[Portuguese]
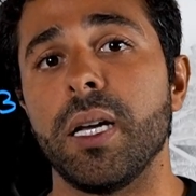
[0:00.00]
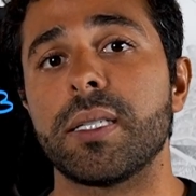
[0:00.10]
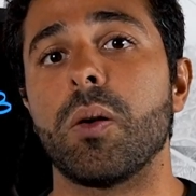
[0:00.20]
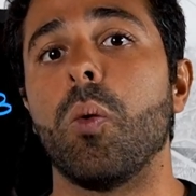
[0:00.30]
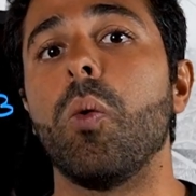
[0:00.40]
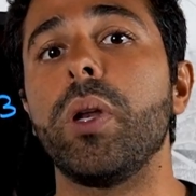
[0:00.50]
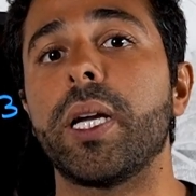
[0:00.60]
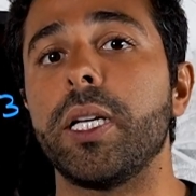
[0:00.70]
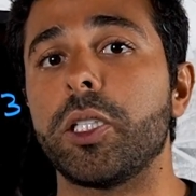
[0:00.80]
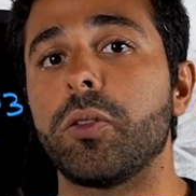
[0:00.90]
são
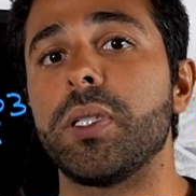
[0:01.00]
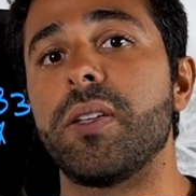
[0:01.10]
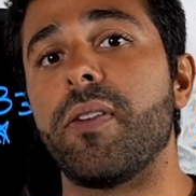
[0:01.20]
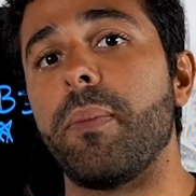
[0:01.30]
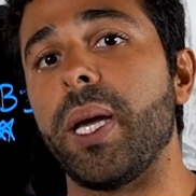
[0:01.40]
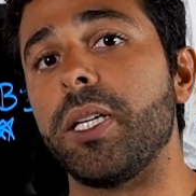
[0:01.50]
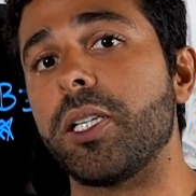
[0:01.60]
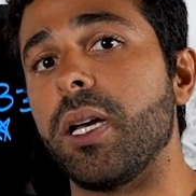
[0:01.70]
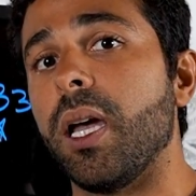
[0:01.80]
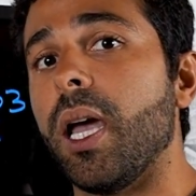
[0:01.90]
única e
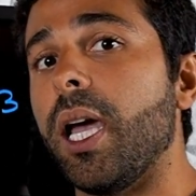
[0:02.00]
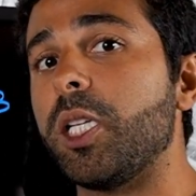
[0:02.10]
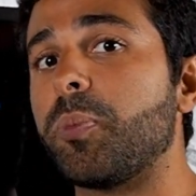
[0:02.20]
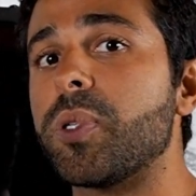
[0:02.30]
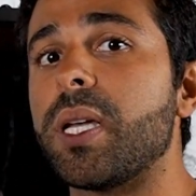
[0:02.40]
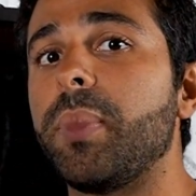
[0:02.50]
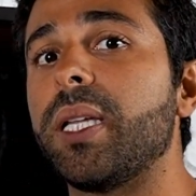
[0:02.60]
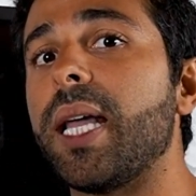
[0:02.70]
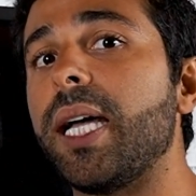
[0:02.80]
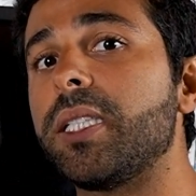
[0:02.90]
exclusivamente
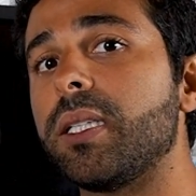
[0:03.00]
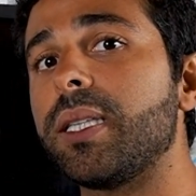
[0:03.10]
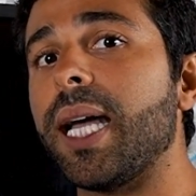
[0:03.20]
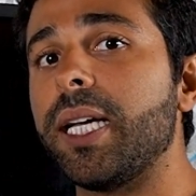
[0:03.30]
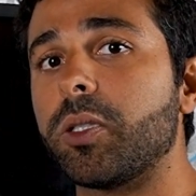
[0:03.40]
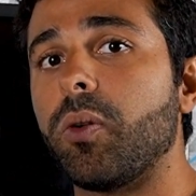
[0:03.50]
responsabilidade das